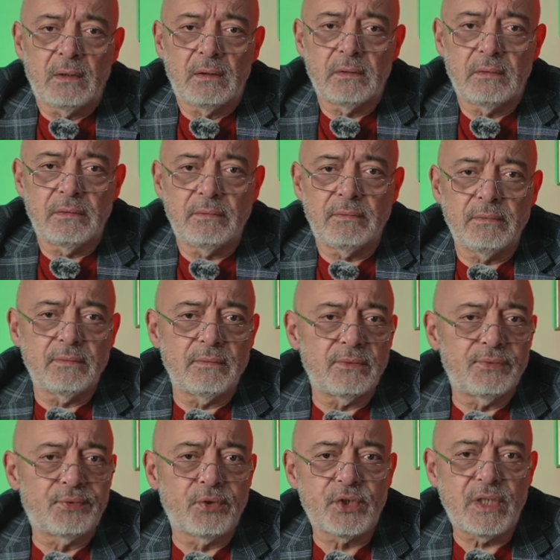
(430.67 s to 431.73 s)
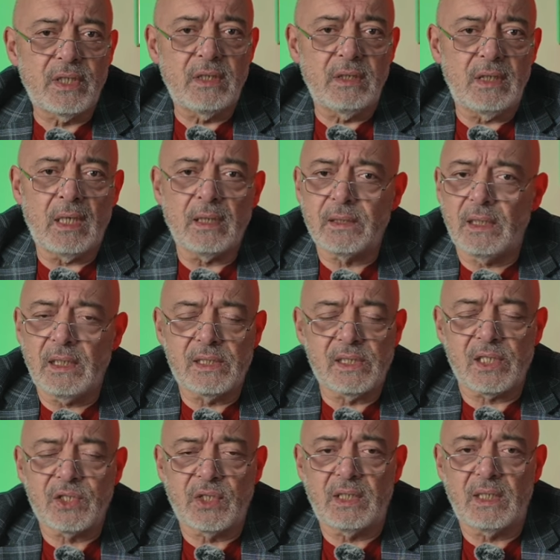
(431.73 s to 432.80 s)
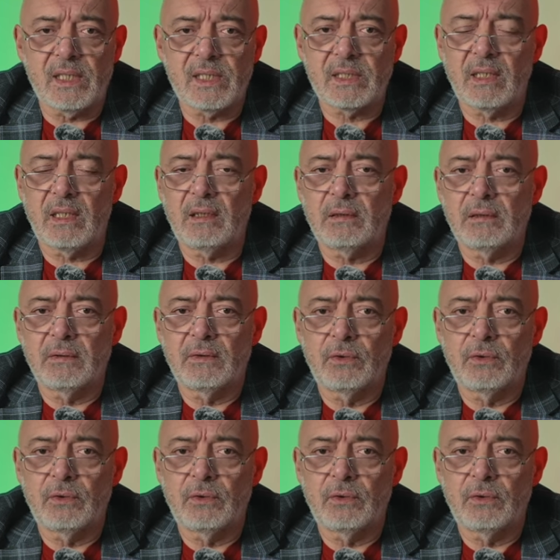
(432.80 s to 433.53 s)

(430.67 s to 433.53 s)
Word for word: e, Fuji XH2S'te